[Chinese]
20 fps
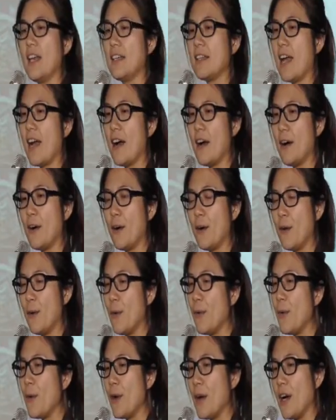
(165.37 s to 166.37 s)
然
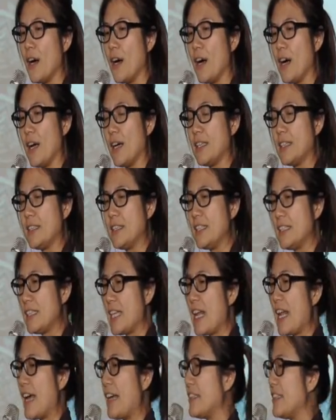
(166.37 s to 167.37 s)
后呃，接
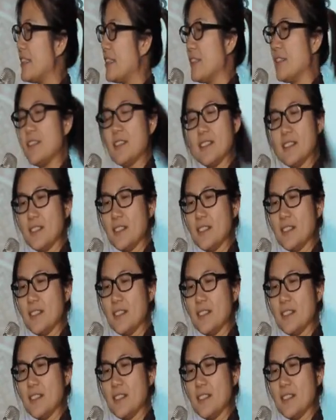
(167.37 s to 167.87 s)
下来呢？